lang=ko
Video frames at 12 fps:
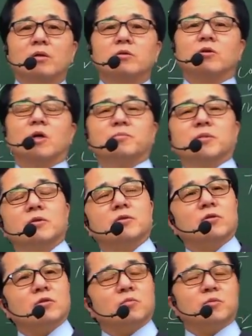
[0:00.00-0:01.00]
정합비열이
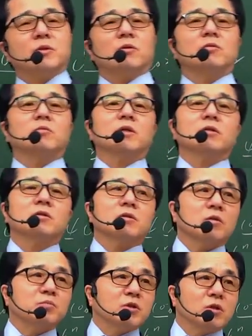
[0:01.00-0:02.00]
정적비열이 얼마나
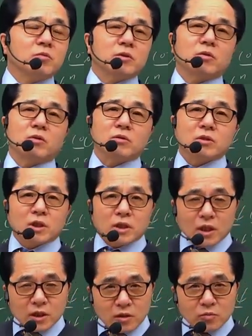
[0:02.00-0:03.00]
크니까 비열비는
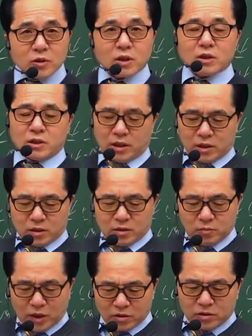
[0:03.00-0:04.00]
언제나 1보다 크다.
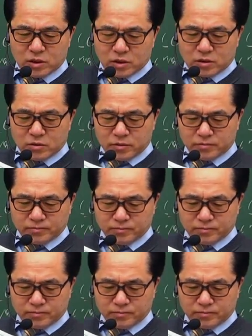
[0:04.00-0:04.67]
맞는 얘기예요.